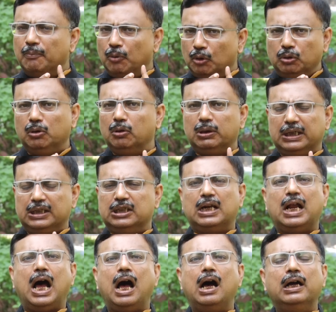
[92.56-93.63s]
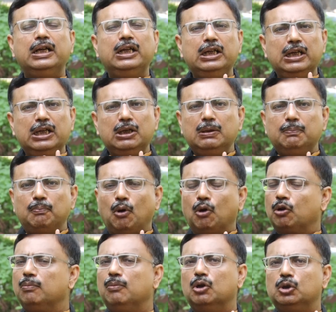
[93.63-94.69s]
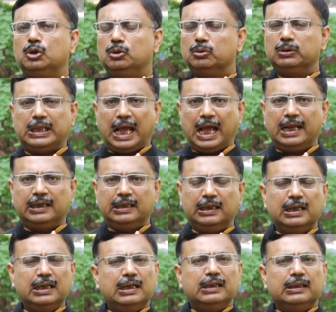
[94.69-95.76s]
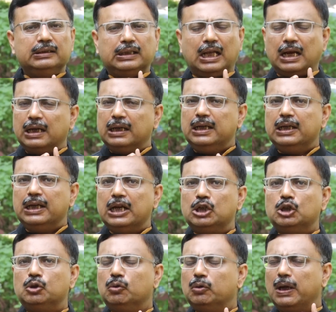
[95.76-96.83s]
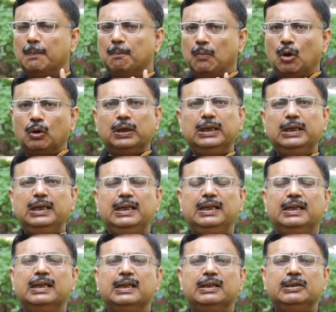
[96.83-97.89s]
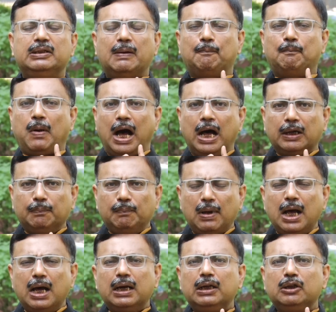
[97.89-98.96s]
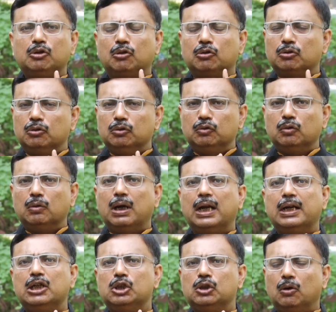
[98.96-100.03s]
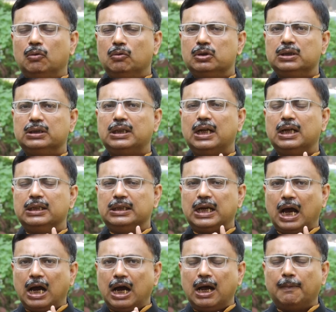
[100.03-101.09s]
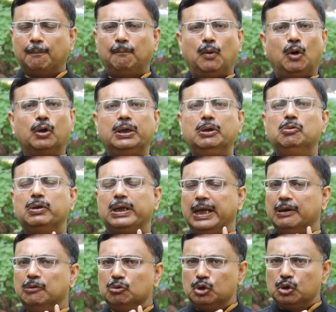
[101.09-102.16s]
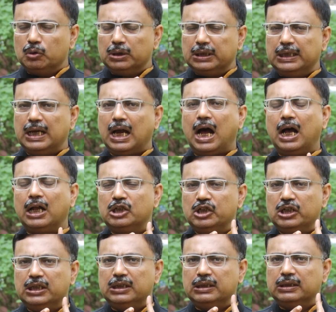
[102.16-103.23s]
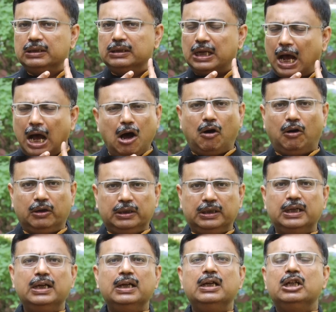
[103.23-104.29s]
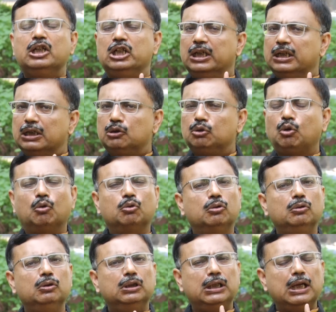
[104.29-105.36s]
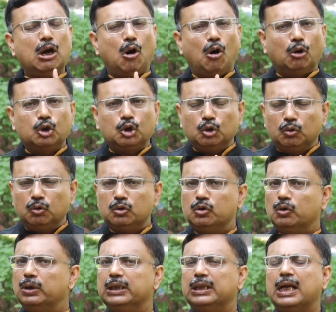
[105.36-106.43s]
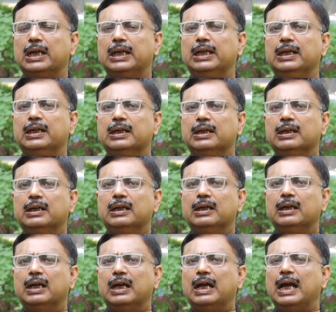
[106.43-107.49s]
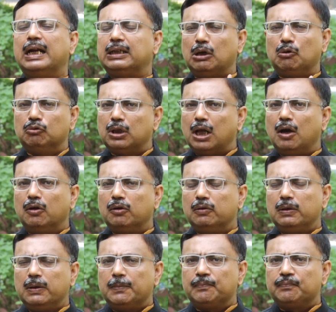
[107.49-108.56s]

মণ্ডলকে যারা আইনি পরামর্শ দেন তারা কি কেষ্টকে বলেননি যে বারবার তদন্তকারী সংস্থার ডাকার পরেও কেউ যদি হাজির না হন সেটা তদন্তে অসহযোগিতারই একটা উদাহরণ